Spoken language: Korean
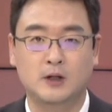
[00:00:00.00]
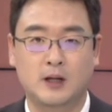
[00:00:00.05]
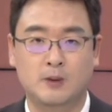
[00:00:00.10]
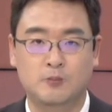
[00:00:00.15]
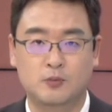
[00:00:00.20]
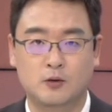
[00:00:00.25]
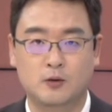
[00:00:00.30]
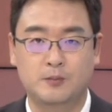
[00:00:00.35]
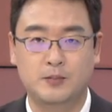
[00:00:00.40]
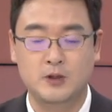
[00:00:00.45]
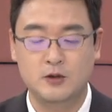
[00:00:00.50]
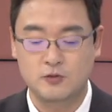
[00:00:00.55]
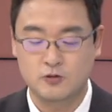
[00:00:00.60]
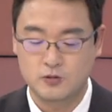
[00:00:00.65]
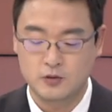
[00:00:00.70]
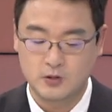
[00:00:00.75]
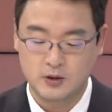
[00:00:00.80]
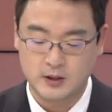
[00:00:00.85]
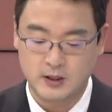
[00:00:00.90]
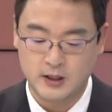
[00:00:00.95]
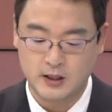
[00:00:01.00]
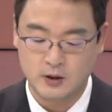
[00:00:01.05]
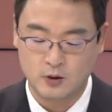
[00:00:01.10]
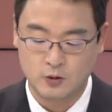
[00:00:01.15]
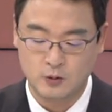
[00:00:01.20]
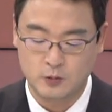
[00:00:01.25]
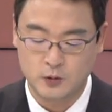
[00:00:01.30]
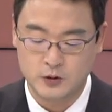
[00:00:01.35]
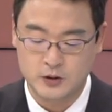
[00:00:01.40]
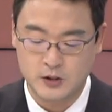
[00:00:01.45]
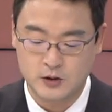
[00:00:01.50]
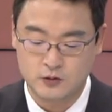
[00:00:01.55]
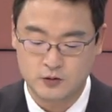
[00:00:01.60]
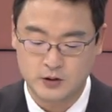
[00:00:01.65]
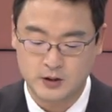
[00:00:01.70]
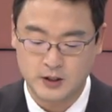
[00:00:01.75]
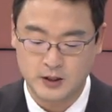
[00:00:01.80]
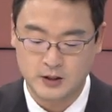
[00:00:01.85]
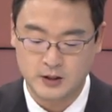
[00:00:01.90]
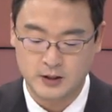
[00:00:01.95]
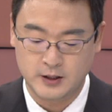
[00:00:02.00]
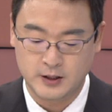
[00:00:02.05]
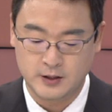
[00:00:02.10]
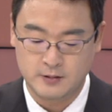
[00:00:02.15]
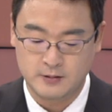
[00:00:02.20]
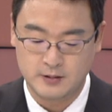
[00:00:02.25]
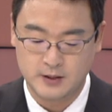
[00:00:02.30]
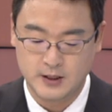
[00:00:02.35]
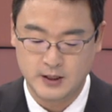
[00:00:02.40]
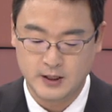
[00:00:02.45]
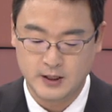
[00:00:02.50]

앞으로 필수적이다라고 보실 수 있겠는데요.